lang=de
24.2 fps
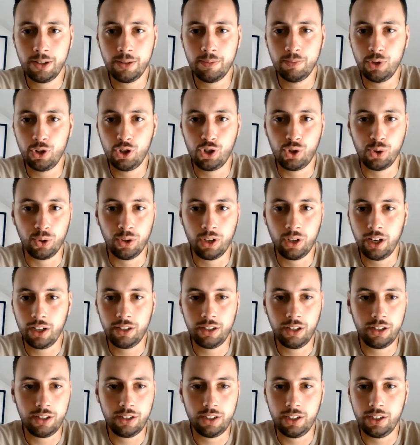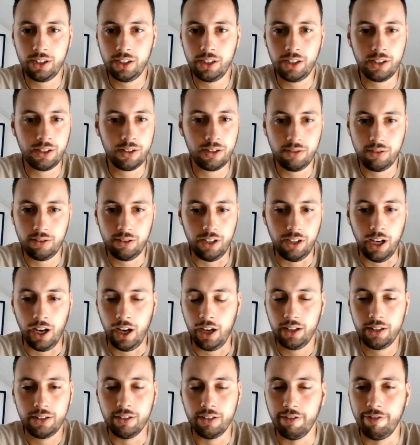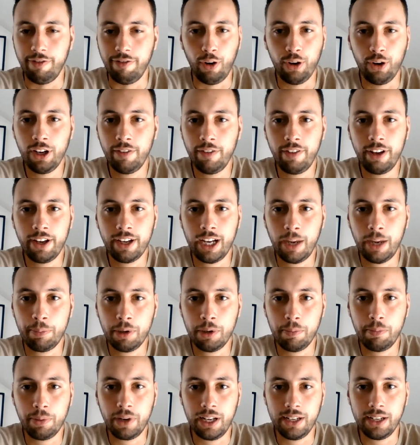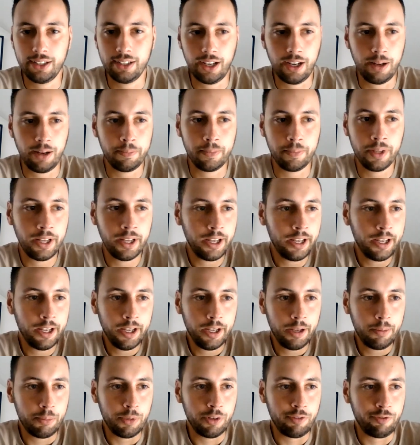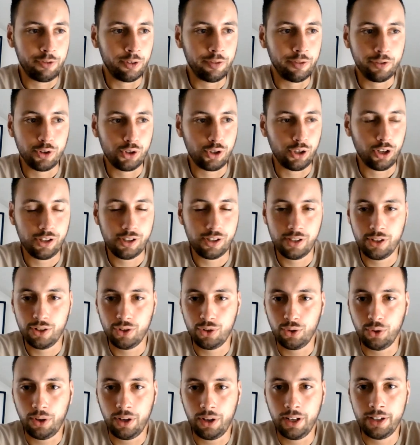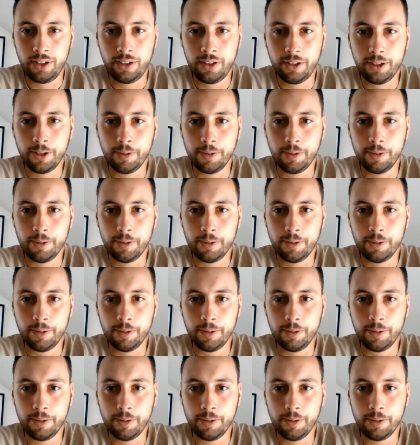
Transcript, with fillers: Ähm, die Stuttgarter, die ja ein Feuerwerk abgebrannt haben mit fünf geschossenen Toren.